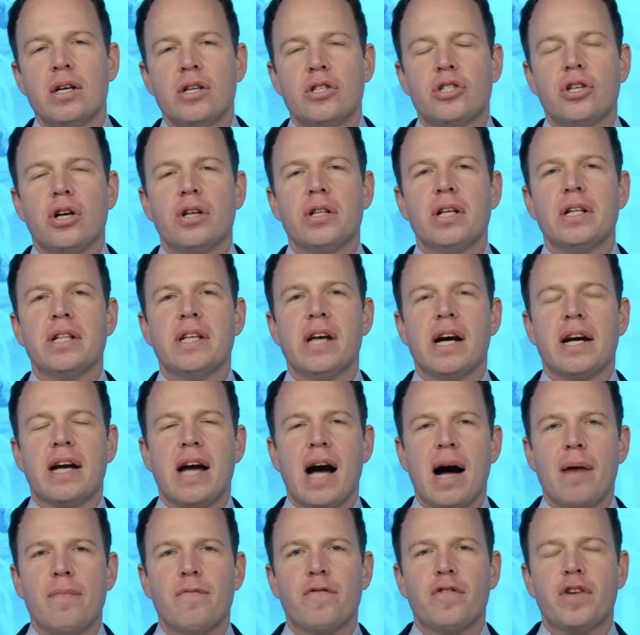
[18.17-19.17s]
sondern der
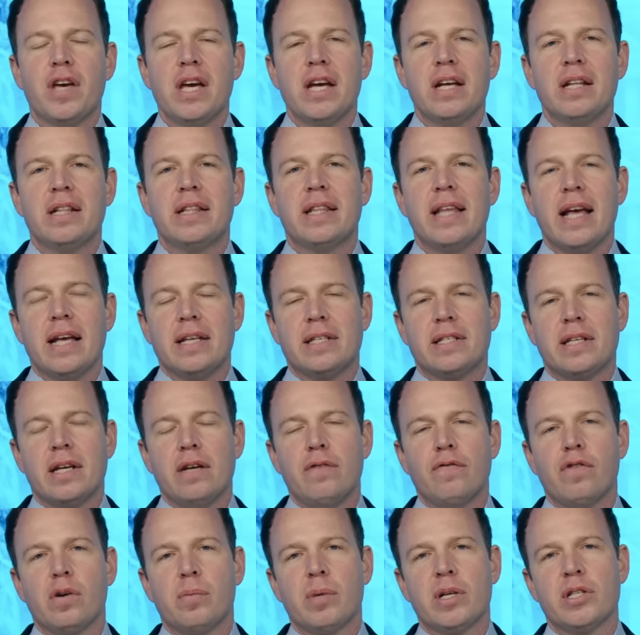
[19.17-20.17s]
Kampf gegen
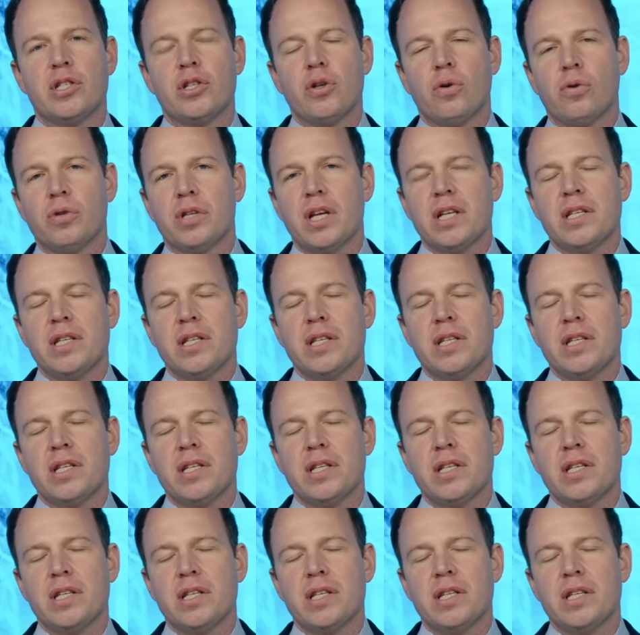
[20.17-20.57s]
Desinformation.